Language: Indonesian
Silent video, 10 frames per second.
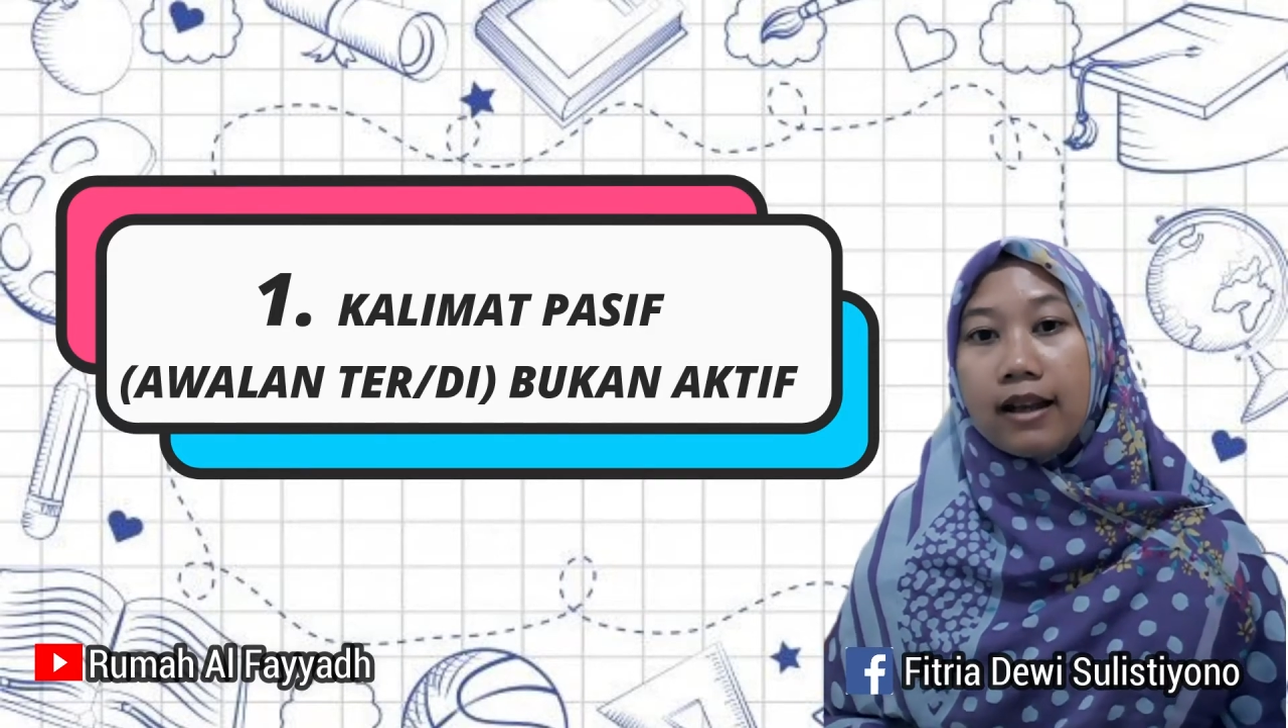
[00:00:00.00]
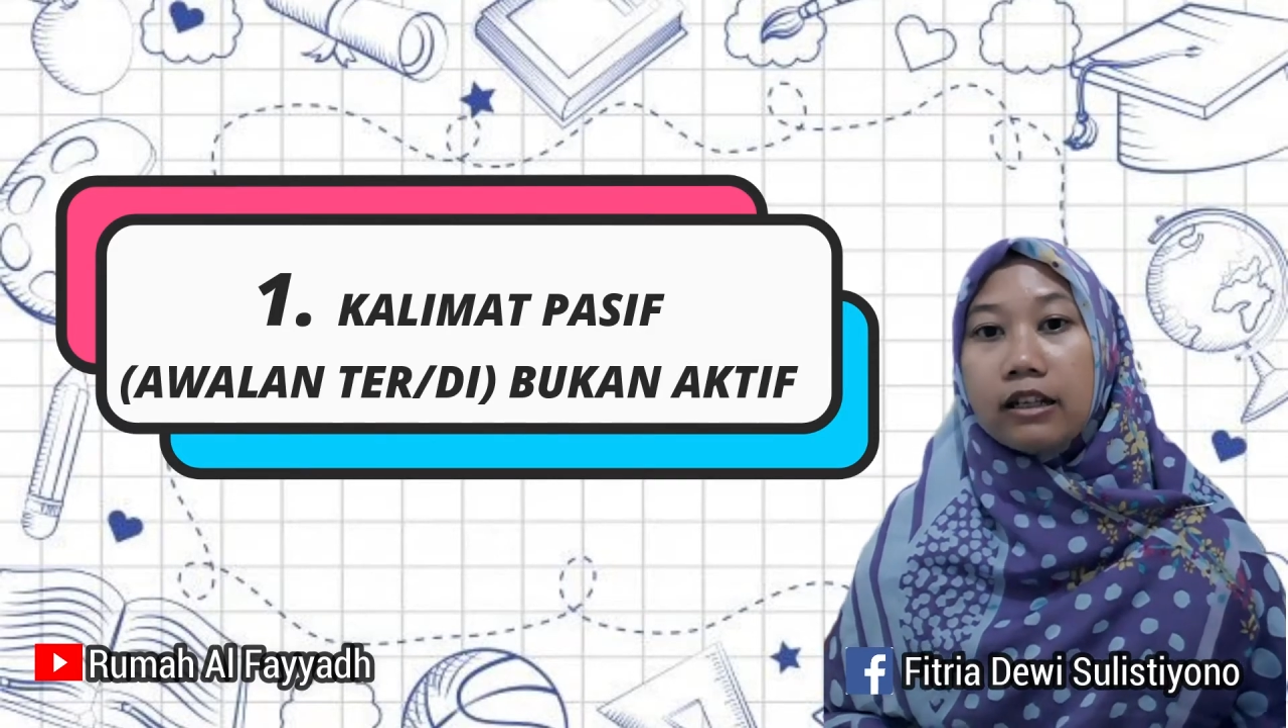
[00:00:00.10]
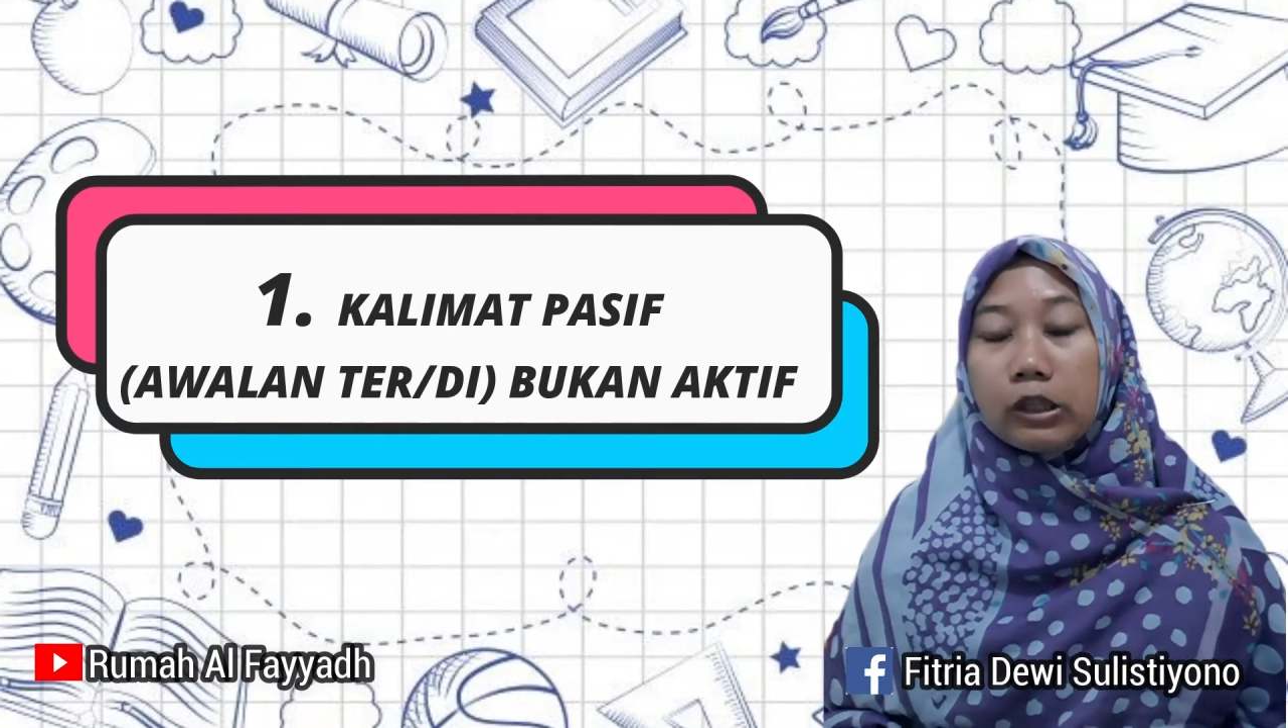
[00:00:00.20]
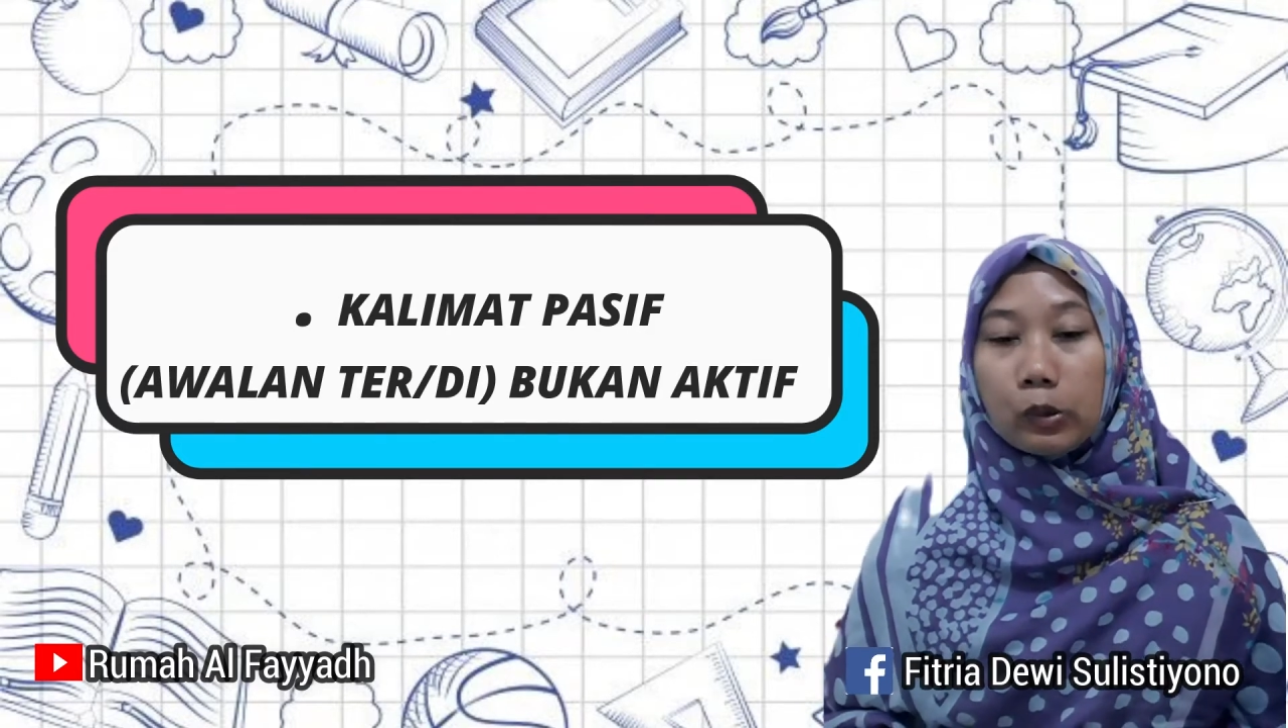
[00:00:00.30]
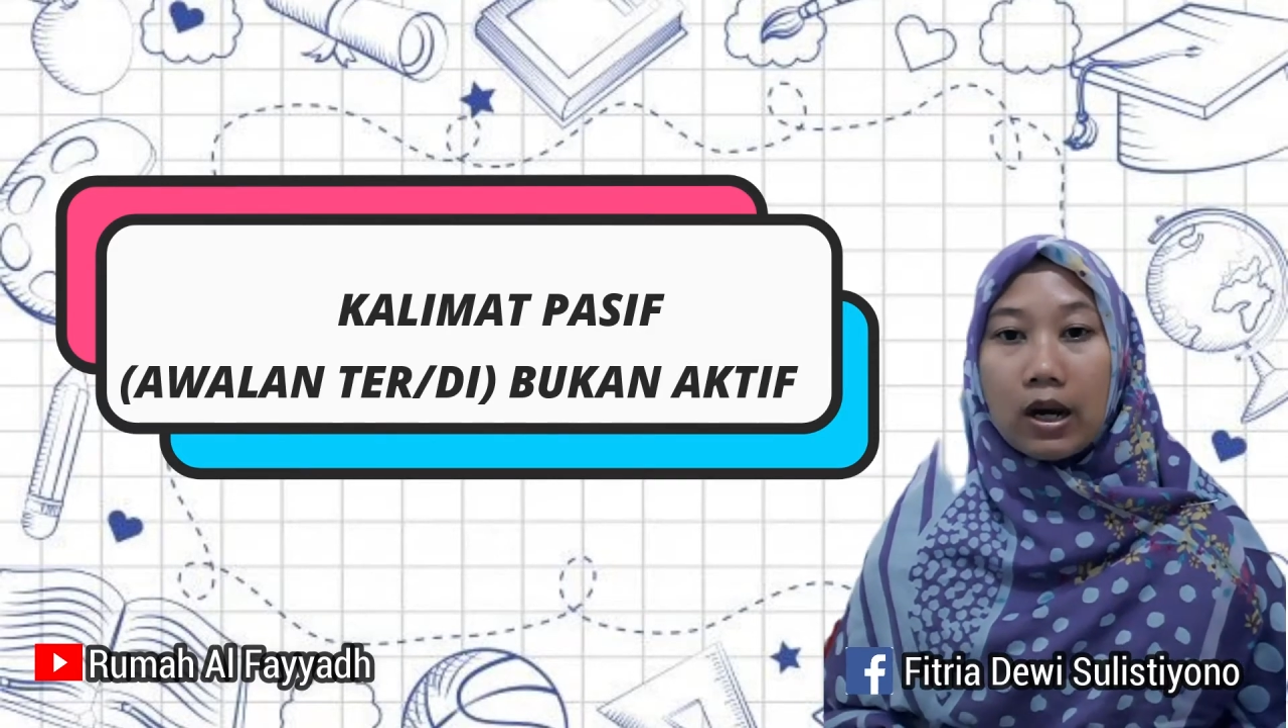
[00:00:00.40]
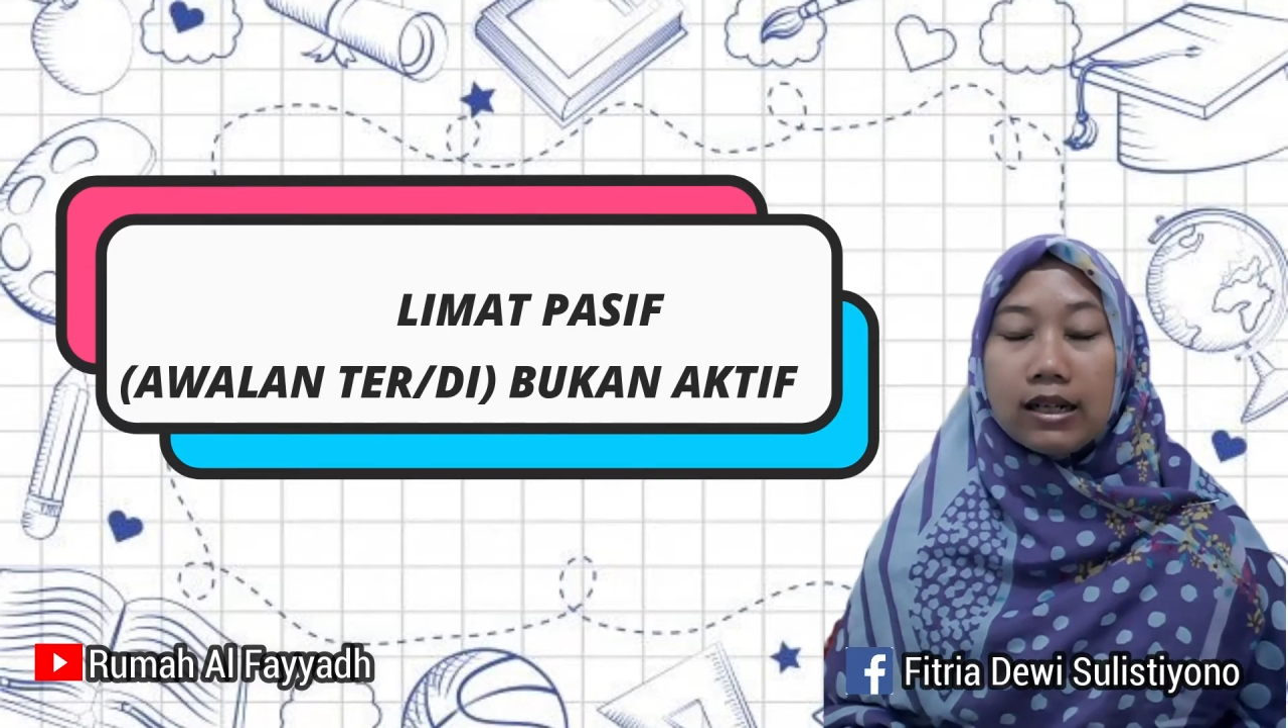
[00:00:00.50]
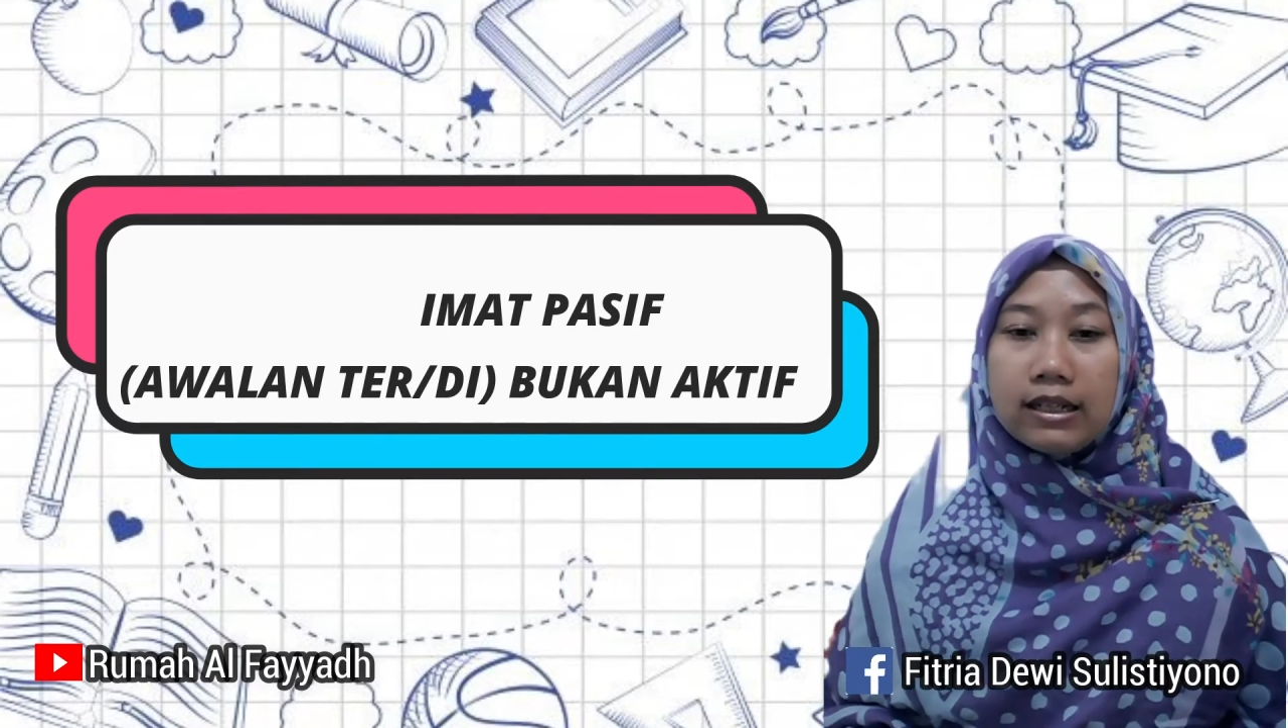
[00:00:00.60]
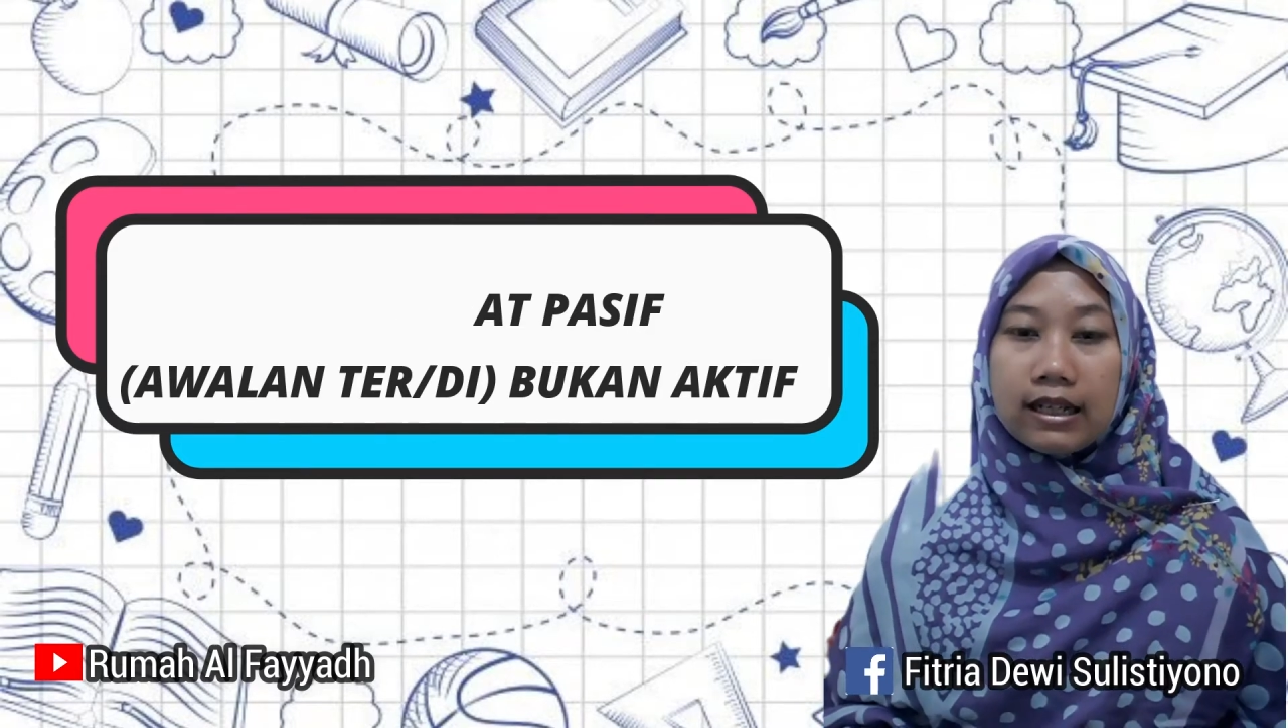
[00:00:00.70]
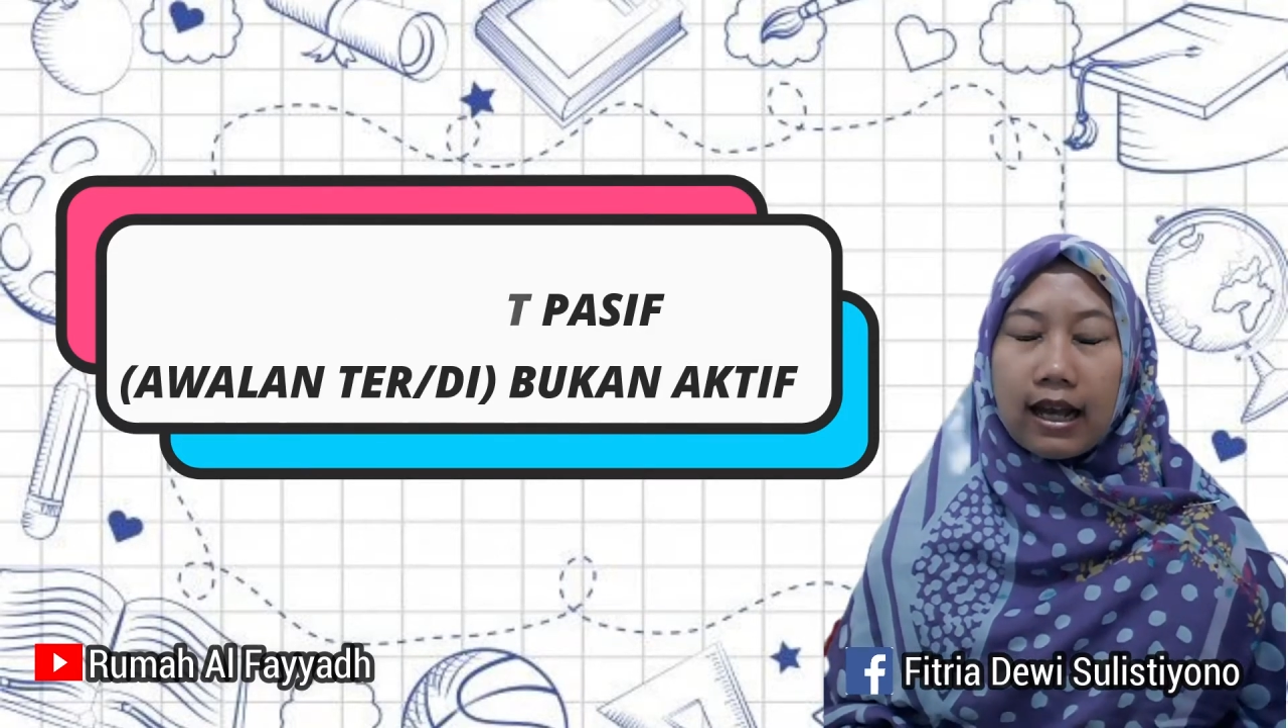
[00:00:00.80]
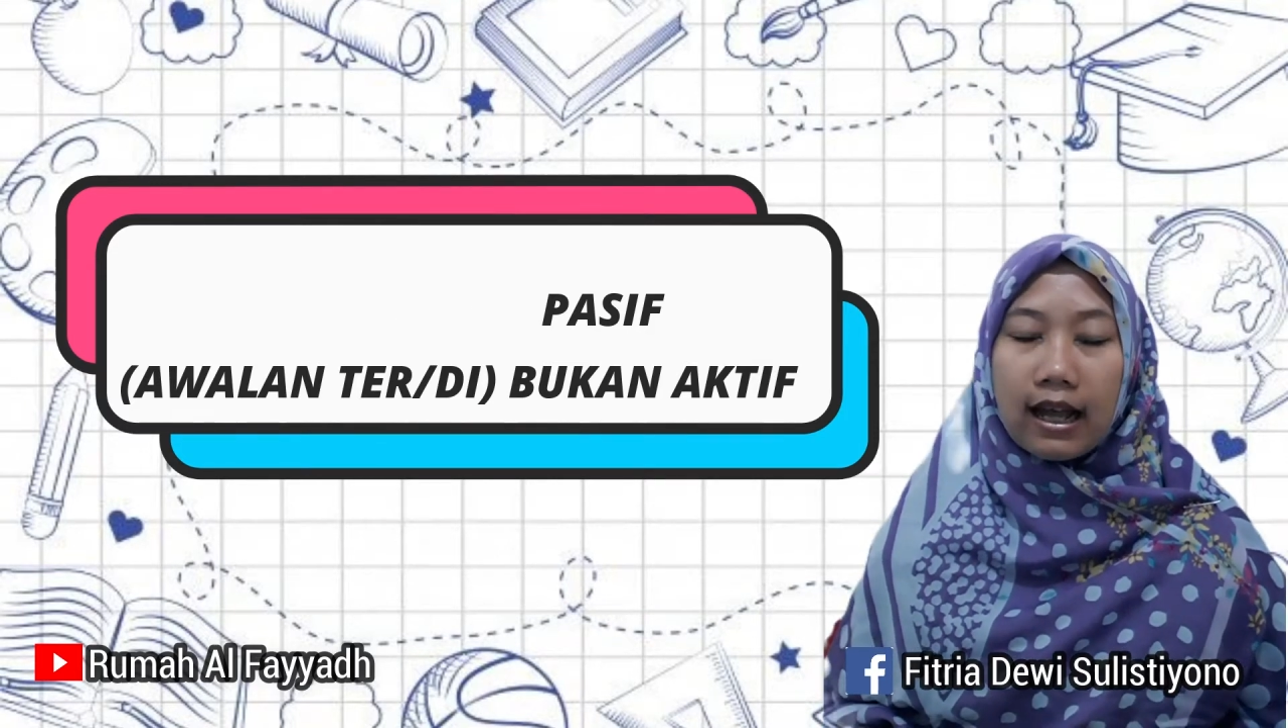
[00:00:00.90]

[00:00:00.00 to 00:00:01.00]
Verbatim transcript: yang dituang di